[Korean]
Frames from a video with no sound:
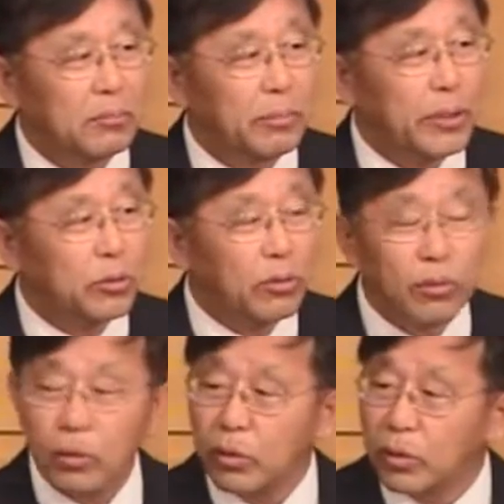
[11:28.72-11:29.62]

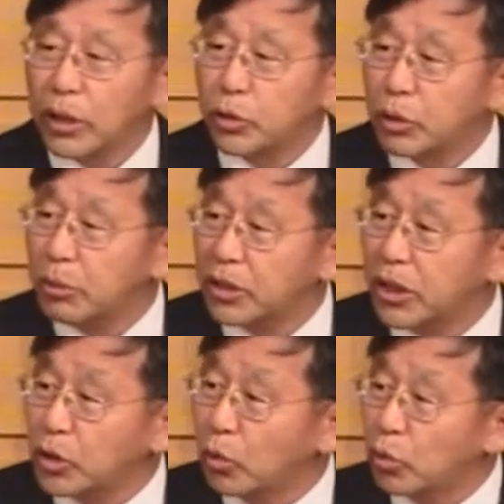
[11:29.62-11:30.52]
베드로 예수님이
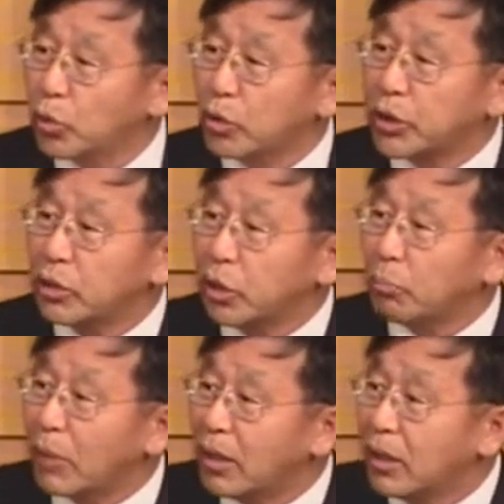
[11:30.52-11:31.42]
그때 천국 열쇠를
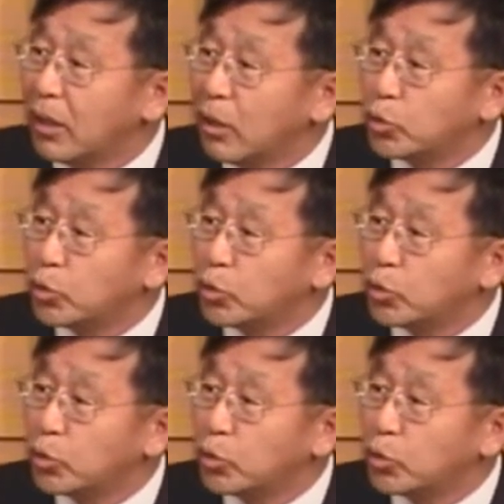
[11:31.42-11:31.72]
정말